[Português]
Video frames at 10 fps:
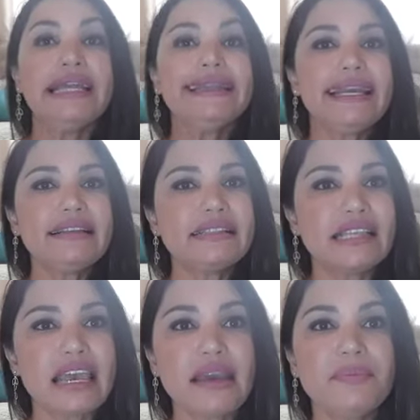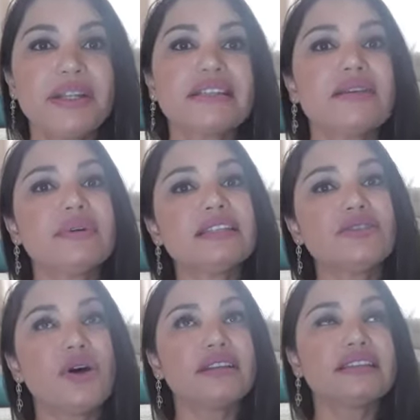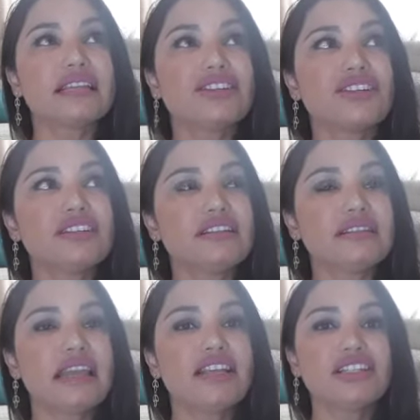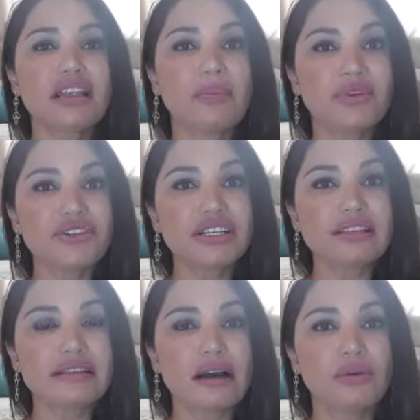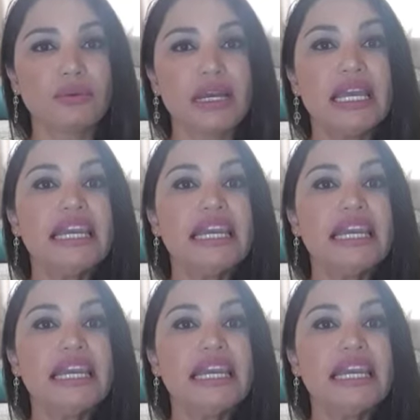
nem sempre são as notas que a gente sente na projeção.